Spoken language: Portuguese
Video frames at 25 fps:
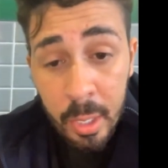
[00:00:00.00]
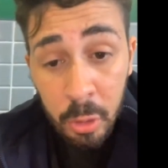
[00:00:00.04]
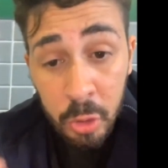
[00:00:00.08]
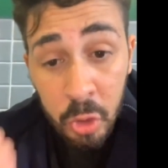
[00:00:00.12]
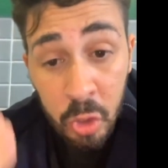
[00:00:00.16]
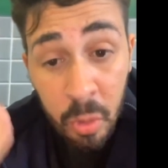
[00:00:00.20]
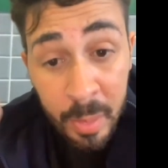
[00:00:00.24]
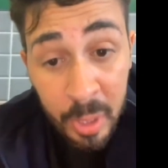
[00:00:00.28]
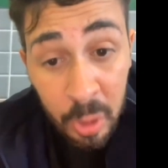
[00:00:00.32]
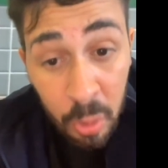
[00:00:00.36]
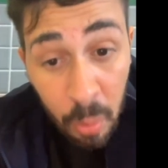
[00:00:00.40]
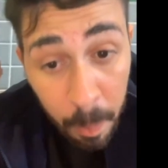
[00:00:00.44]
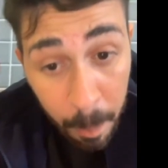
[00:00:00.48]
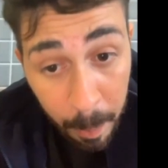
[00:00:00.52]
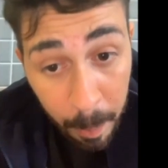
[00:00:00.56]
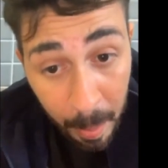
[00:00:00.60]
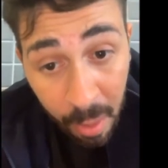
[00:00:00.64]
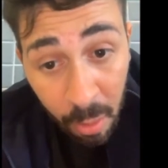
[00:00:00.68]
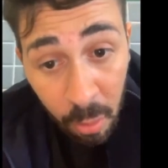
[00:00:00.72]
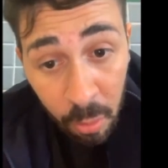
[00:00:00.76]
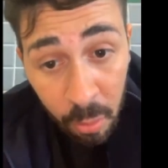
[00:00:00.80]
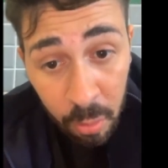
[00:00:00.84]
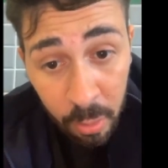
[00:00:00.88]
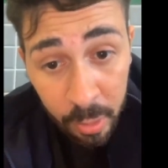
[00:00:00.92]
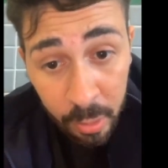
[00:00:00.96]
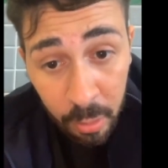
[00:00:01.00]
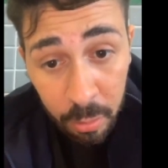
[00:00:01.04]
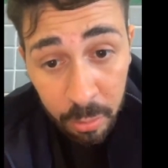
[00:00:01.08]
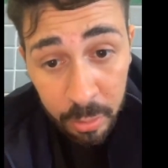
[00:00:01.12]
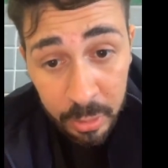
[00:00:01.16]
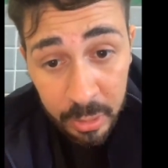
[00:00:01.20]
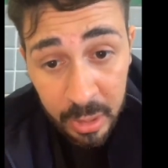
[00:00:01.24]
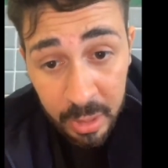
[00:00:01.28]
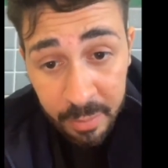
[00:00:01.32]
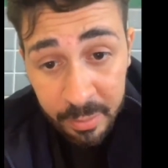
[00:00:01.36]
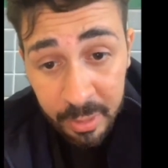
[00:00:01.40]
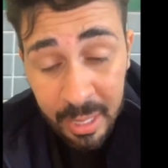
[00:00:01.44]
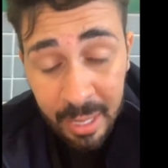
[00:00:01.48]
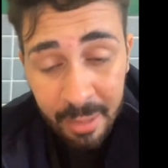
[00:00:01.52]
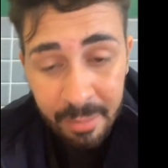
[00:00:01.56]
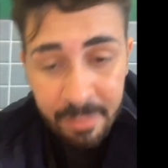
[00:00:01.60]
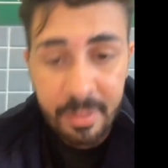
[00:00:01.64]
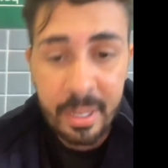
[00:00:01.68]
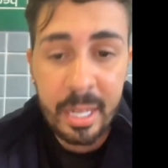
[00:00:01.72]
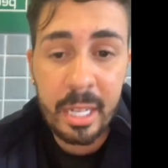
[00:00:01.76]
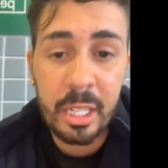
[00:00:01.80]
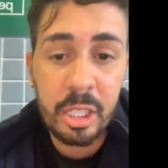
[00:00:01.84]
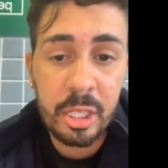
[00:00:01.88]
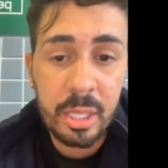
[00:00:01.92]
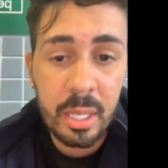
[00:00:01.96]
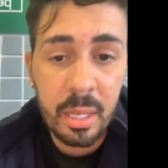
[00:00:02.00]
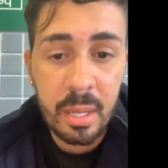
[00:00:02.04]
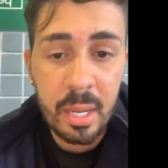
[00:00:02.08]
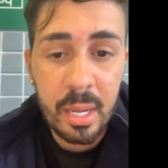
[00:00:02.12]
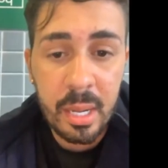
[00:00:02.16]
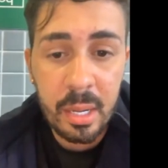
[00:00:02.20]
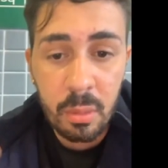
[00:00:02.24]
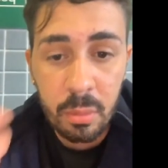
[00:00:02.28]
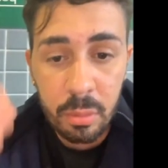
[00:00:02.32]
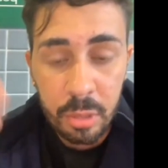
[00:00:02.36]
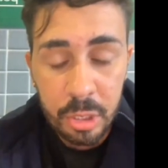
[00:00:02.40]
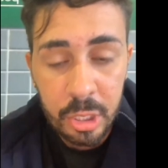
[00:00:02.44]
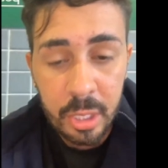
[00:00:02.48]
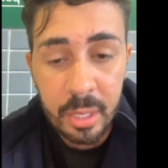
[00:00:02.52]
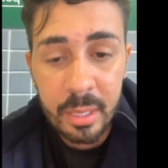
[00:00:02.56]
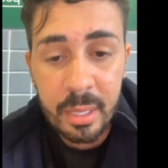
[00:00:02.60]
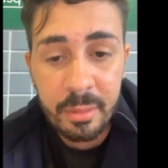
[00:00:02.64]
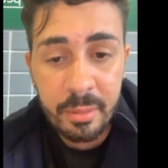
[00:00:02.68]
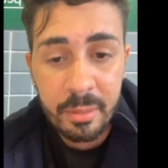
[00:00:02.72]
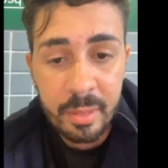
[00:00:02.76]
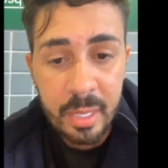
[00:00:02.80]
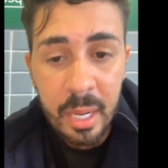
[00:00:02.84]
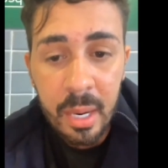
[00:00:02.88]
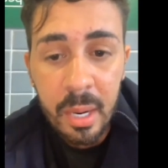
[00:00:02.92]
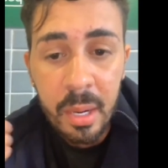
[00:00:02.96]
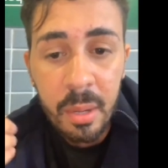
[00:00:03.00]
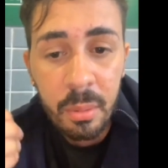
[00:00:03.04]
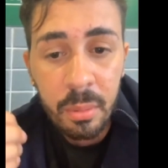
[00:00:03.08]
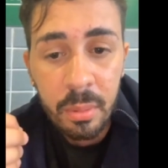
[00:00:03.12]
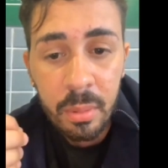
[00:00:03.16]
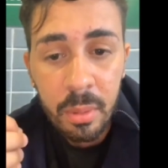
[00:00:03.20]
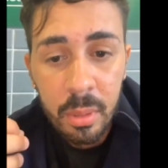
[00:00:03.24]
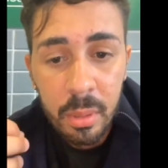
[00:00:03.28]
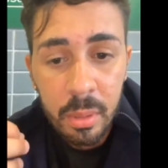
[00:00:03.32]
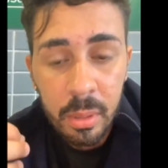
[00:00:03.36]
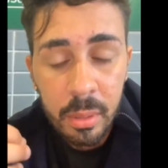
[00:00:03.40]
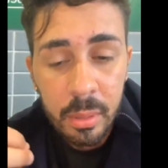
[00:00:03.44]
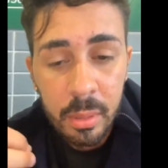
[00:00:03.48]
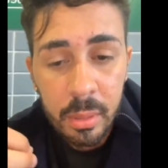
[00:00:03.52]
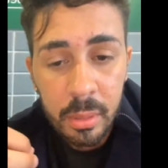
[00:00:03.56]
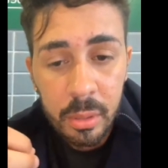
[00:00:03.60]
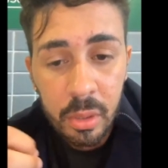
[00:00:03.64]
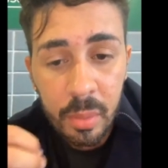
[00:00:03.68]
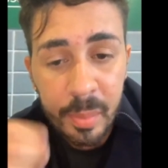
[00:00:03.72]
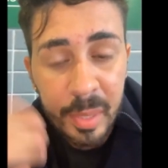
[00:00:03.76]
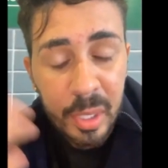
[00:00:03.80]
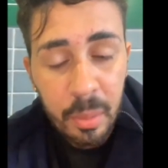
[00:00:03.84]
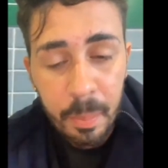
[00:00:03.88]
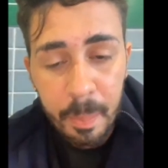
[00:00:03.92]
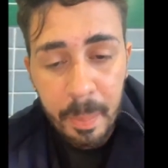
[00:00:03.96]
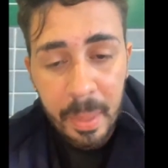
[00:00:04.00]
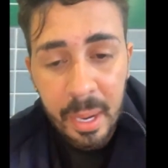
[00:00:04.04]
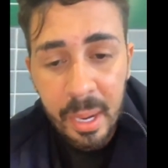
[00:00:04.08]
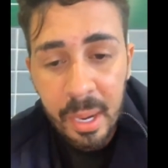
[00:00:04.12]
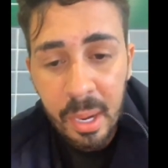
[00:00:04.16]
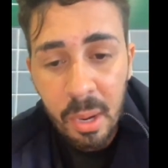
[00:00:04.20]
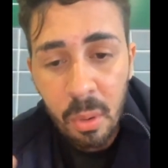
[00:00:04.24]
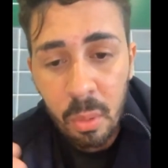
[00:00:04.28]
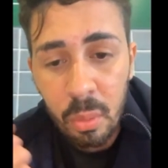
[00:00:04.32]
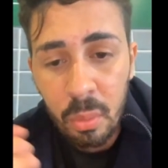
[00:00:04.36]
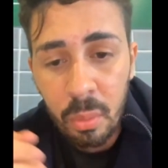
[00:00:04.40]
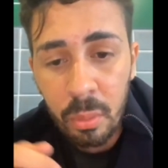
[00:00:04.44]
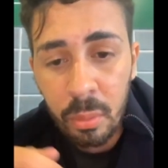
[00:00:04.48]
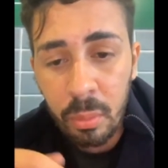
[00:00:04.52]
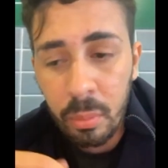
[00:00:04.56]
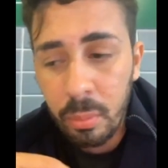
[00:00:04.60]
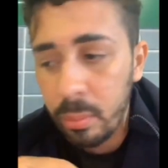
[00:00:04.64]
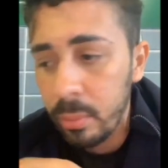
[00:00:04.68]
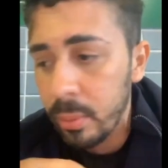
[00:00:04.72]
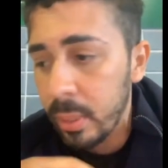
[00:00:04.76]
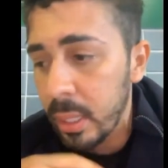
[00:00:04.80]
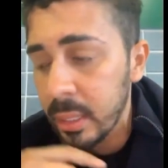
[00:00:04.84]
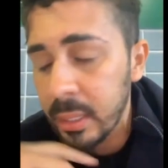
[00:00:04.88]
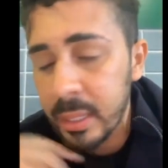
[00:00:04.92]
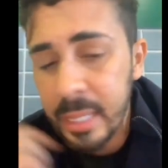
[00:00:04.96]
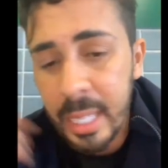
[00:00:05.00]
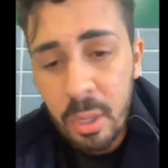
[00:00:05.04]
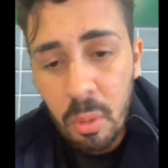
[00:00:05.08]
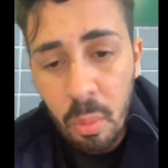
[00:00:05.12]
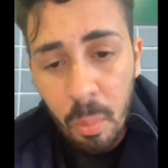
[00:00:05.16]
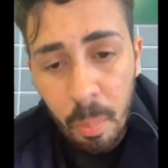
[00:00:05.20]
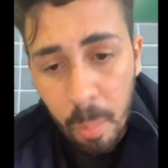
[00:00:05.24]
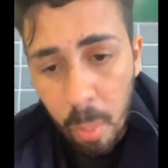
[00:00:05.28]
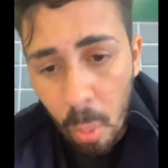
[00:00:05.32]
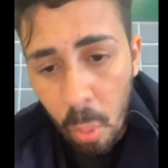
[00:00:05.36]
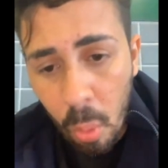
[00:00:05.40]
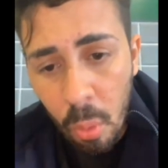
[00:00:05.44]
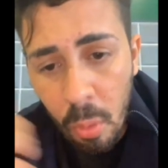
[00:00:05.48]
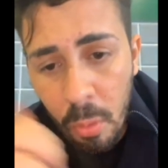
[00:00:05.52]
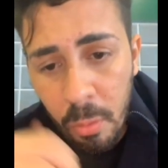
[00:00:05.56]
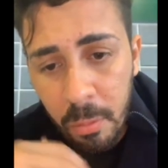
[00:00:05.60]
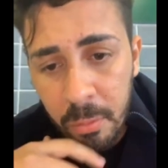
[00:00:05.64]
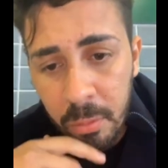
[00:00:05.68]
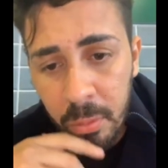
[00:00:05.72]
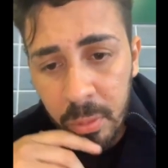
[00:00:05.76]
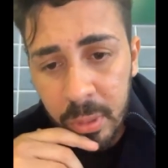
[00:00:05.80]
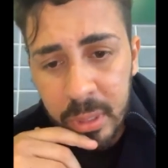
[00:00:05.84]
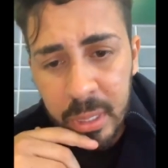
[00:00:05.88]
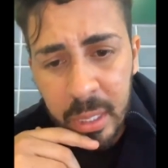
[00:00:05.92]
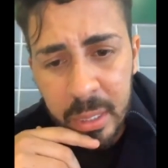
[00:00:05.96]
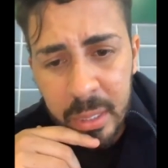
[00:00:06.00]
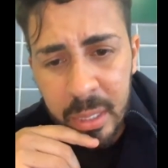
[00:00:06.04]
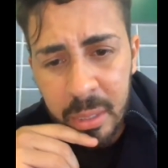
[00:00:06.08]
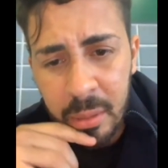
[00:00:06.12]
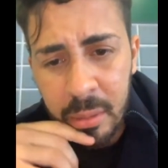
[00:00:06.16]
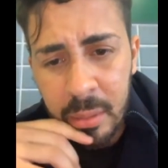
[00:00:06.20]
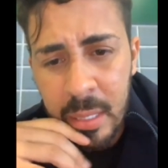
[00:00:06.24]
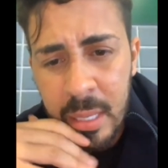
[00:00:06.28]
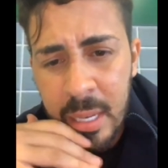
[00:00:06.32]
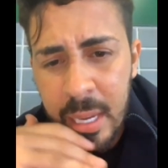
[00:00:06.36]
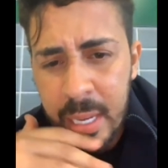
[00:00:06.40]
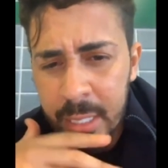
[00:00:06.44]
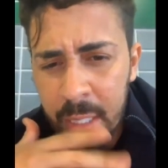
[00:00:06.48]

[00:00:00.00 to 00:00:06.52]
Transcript: eu subi no palco, inclusive, da festa lá com o chão de avião, subi no palco, dancei com o povo, entendeu?